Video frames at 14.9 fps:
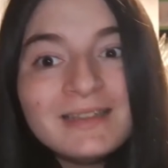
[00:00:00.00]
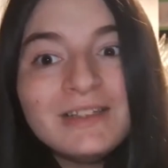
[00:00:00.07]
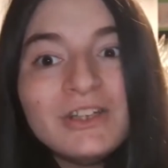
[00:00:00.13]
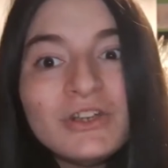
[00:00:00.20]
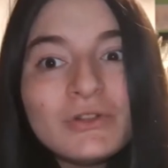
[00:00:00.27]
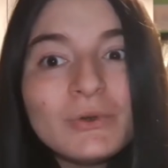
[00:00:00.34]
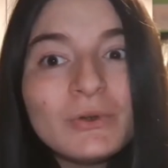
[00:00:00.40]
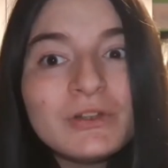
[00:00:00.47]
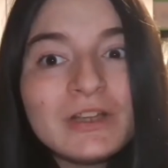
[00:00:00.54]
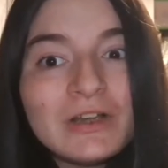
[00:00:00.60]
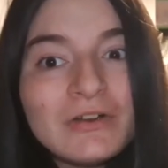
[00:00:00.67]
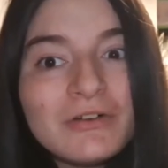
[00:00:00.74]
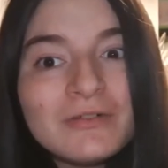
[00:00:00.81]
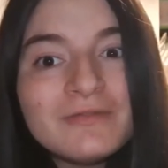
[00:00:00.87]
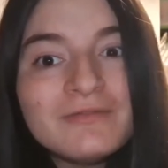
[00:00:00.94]
Io non lo
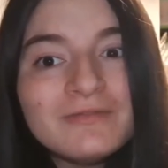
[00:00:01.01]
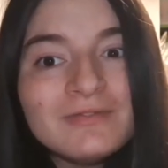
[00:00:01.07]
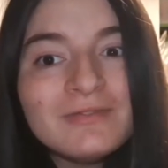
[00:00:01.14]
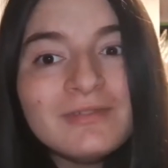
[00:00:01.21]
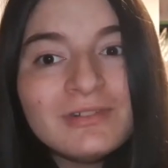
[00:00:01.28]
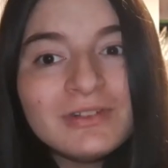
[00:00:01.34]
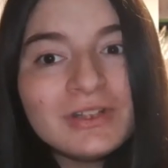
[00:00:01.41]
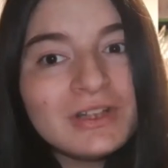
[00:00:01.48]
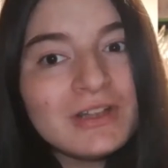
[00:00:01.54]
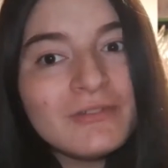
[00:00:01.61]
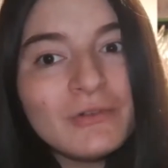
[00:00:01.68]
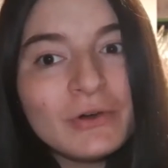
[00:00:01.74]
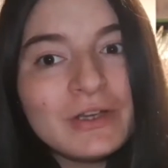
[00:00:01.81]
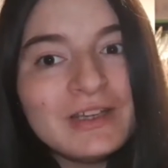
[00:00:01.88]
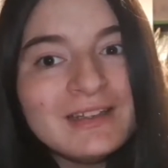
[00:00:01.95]
dico, lo dite
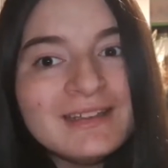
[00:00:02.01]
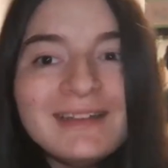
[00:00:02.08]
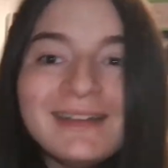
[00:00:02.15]
voi,